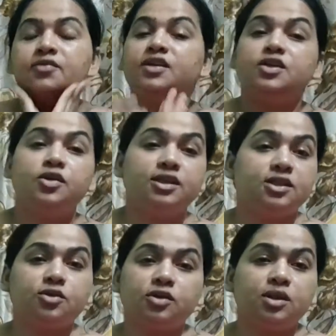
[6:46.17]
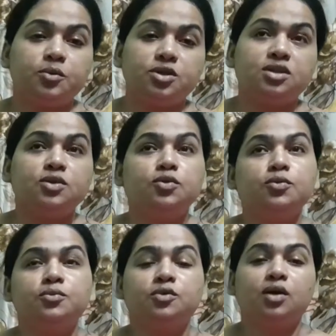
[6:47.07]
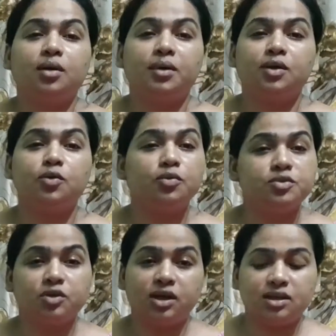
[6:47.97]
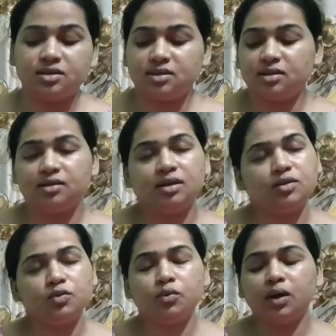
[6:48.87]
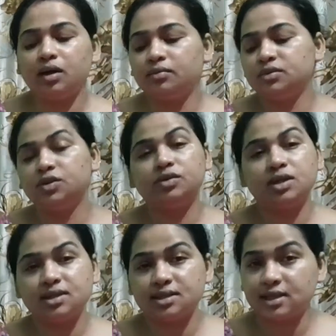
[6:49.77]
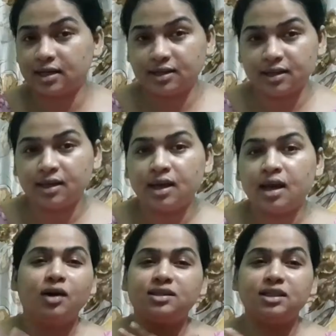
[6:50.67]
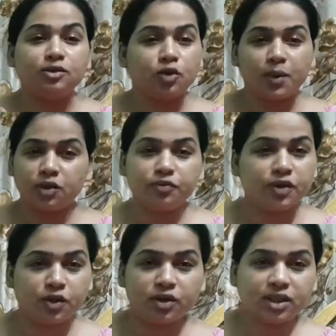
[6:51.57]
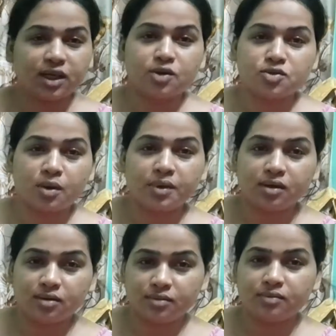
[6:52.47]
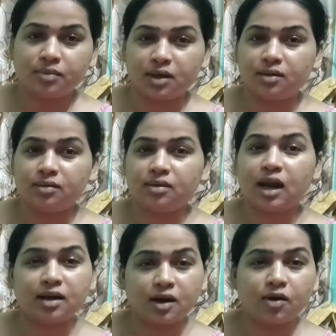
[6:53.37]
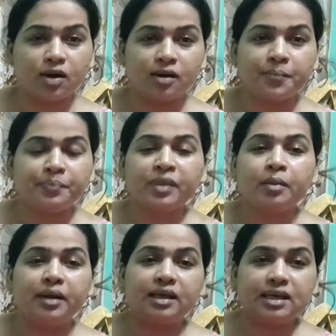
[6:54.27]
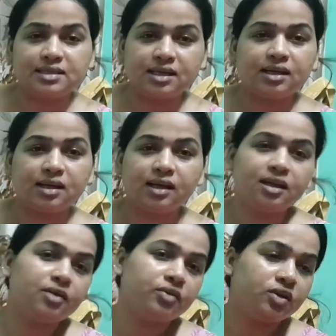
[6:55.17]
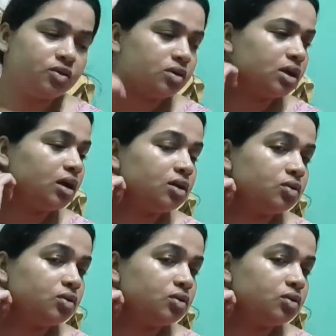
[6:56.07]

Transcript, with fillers: ভিডিও এডিট করতে বসেছি ঘুম মানে ঘুম চলে আসছে একটু ঘুমালাম যেহেতু আজকে সানডে সেদিন তোমরা তো ভিডিওটা দেখেছো আমি মানে রান্নাঘর মানে কিচেন ক্লিনের ভিডিওটা